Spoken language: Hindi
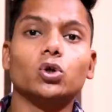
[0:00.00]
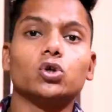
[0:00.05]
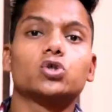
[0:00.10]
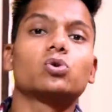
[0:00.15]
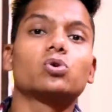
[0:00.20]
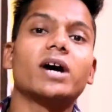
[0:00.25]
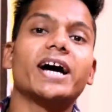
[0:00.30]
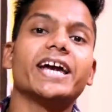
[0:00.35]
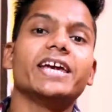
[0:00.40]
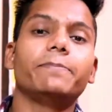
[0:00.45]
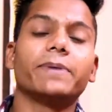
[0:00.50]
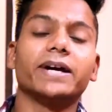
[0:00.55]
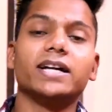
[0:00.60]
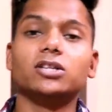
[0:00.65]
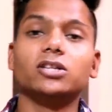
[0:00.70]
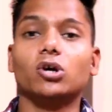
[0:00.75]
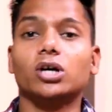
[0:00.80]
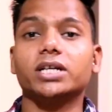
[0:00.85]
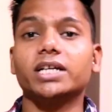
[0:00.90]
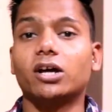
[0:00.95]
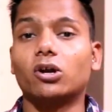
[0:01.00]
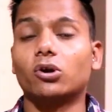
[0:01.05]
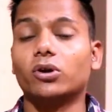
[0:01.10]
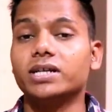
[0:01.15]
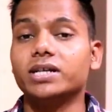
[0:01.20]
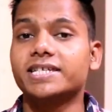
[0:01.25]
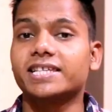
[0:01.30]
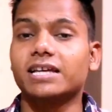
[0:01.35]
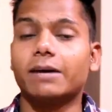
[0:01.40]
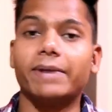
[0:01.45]
दोस्तों आईपीएल
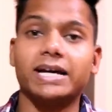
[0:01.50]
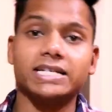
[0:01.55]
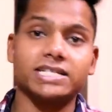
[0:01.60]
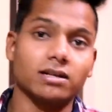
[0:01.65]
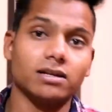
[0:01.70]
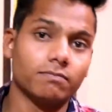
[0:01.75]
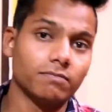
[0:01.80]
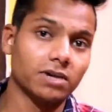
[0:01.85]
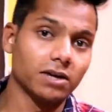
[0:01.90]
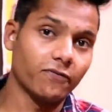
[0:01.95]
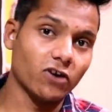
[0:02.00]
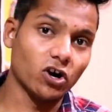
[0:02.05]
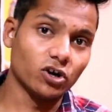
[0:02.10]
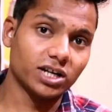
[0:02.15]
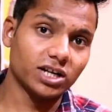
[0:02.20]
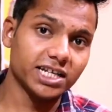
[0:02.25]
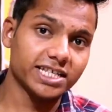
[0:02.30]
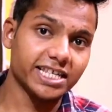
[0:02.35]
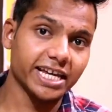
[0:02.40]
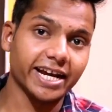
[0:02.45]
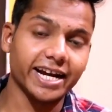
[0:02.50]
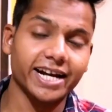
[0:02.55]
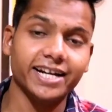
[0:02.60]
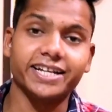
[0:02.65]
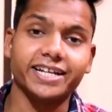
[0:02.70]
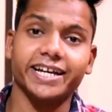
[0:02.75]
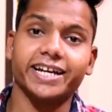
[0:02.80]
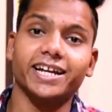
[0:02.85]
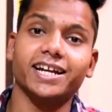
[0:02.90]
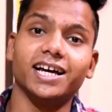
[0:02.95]
2019 का मैच नंबर
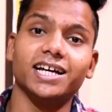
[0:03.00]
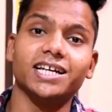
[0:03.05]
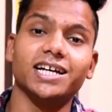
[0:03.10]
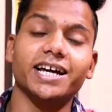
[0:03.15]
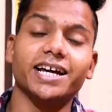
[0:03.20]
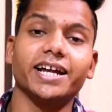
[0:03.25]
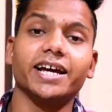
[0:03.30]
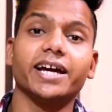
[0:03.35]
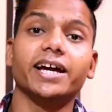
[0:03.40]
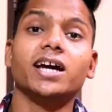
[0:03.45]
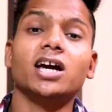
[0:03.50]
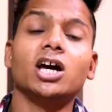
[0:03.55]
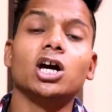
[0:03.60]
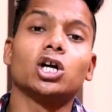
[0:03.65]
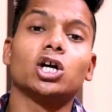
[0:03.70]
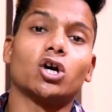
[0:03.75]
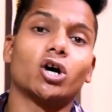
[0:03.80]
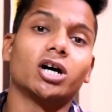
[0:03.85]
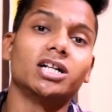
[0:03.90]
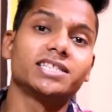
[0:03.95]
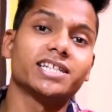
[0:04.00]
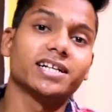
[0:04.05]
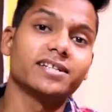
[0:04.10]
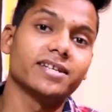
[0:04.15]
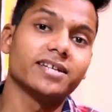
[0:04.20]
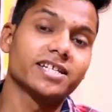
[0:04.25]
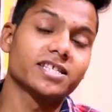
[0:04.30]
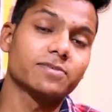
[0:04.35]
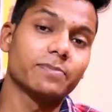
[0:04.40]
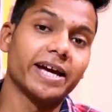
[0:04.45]
42 खेला जाना है रॉयल
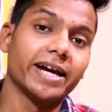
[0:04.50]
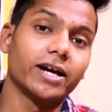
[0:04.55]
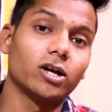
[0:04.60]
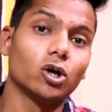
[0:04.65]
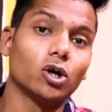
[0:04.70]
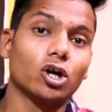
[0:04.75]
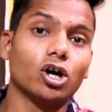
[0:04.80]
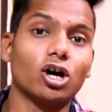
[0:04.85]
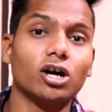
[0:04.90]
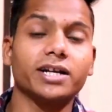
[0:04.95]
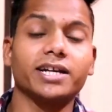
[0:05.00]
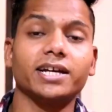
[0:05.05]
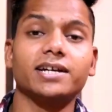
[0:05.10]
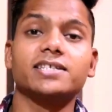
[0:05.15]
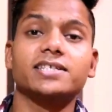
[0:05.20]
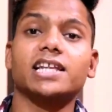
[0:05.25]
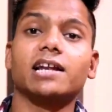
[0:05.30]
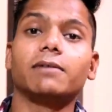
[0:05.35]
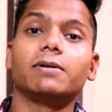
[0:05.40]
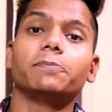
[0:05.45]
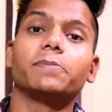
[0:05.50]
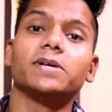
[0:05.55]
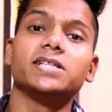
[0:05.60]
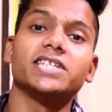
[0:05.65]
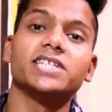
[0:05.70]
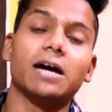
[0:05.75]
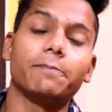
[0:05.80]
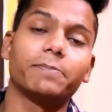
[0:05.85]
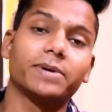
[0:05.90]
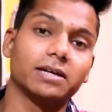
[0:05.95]
चैलेंजर्स बैंगलोर और किंग्स इलेवन
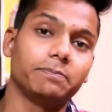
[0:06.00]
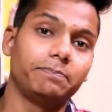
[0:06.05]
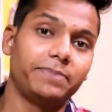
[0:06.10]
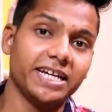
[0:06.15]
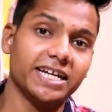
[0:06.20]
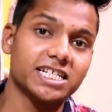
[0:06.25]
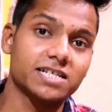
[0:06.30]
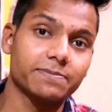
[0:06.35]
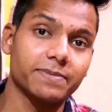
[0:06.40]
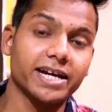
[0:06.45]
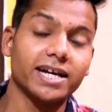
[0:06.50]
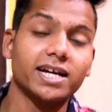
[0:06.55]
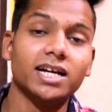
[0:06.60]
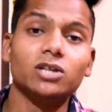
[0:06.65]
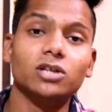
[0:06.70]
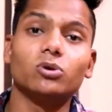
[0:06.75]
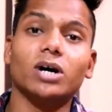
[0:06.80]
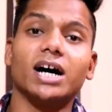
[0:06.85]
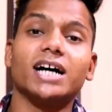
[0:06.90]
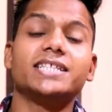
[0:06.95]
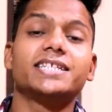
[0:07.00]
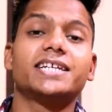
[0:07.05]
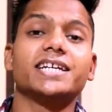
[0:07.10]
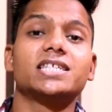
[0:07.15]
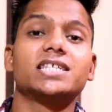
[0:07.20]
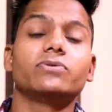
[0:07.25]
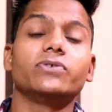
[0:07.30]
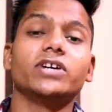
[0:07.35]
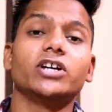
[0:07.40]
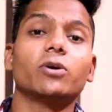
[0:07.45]
पंजाब के बीच में तो आज के
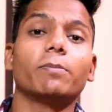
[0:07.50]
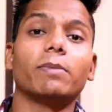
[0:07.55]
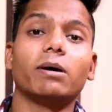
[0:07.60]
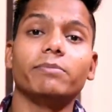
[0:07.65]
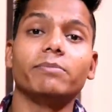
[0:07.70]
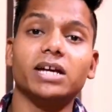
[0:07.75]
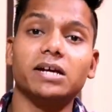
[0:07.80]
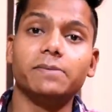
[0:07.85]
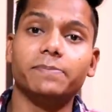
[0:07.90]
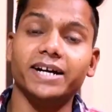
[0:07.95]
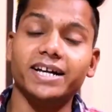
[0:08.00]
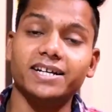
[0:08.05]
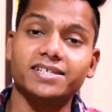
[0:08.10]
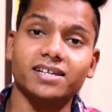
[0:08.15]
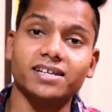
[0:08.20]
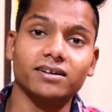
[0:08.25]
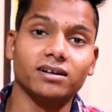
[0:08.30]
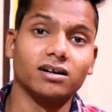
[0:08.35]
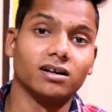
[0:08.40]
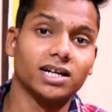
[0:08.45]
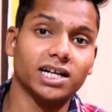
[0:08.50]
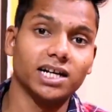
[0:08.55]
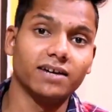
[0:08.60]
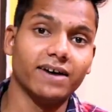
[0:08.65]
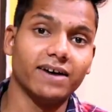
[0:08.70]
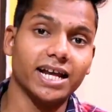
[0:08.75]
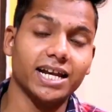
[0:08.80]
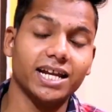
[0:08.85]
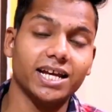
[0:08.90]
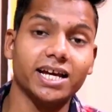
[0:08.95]
इस वीडियो में हम यही प्रिडिक्शन करने
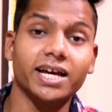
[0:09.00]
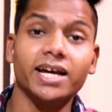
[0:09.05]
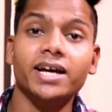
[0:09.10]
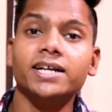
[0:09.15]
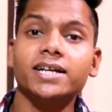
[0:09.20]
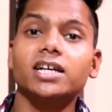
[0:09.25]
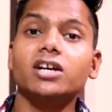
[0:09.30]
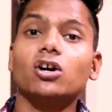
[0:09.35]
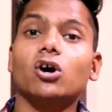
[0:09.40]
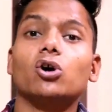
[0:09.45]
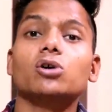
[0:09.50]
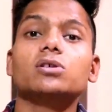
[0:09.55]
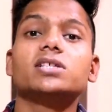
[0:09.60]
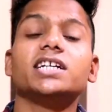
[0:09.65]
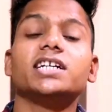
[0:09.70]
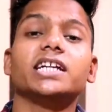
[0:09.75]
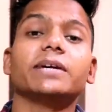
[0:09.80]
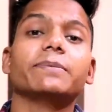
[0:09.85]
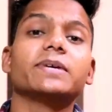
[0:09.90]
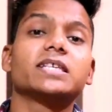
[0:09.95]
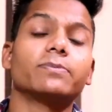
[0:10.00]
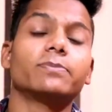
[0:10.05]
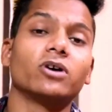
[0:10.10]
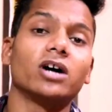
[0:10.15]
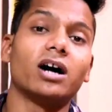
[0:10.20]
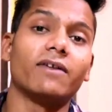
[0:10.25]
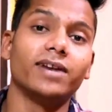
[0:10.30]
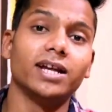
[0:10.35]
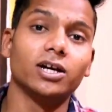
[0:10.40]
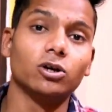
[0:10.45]
वाले हैं कि कौन सी टीम इस
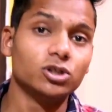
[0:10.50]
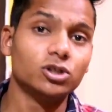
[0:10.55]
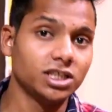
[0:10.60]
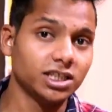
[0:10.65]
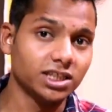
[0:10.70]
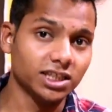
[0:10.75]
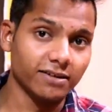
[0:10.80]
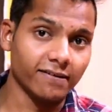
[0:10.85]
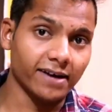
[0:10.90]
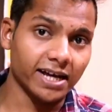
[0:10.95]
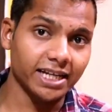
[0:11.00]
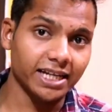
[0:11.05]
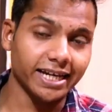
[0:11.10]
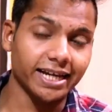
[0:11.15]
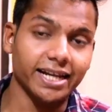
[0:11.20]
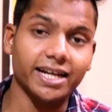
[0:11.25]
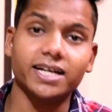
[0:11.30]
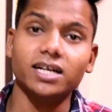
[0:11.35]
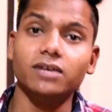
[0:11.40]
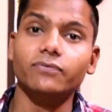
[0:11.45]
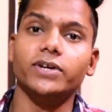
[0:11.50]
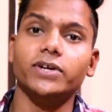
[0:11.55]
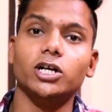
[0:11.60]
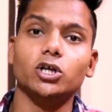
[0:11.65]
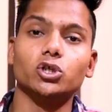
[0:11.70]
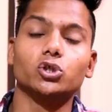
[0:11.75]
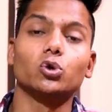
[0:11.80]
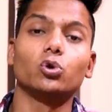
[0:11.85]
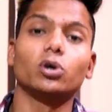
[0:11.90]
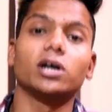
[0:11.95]
मुकाबले को जीतने वाली है लेकिन
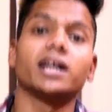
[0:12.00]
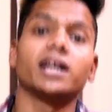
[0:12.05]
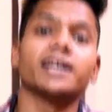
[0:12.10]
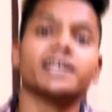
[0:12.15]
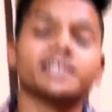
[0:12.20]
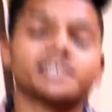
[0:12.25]
वीडियो शुरू करें